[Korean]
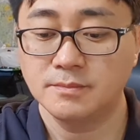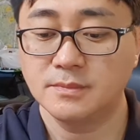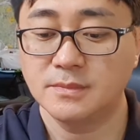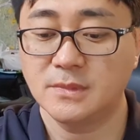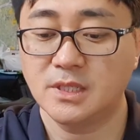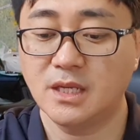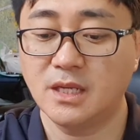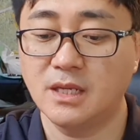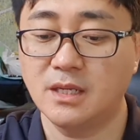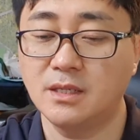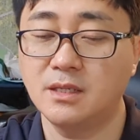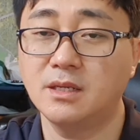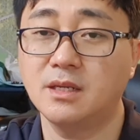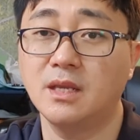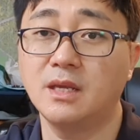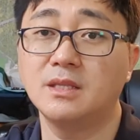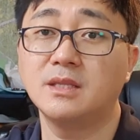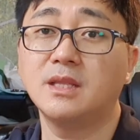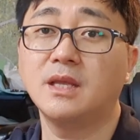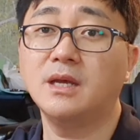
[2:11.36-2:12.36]
자, 이렇게
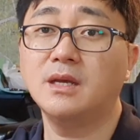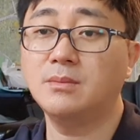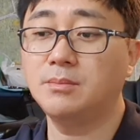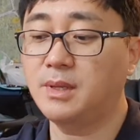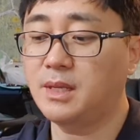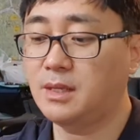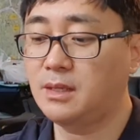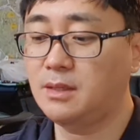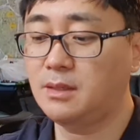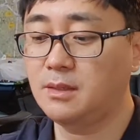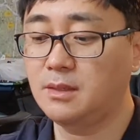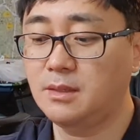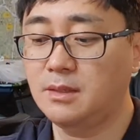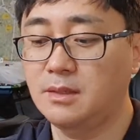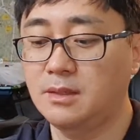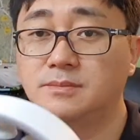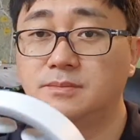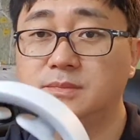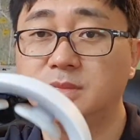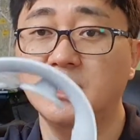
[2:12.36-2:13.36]
한 다음에
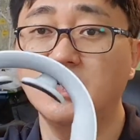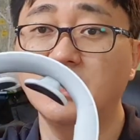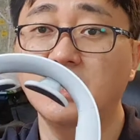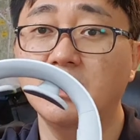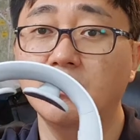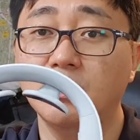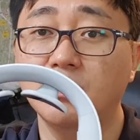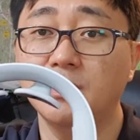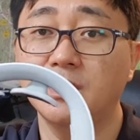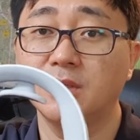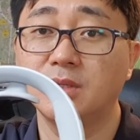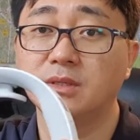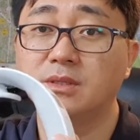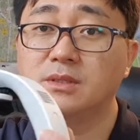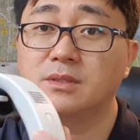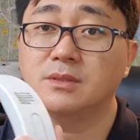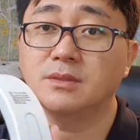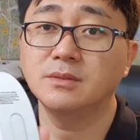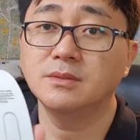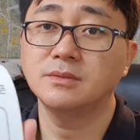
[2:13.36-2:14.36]
여기에
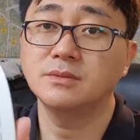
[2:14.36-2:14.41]
보면은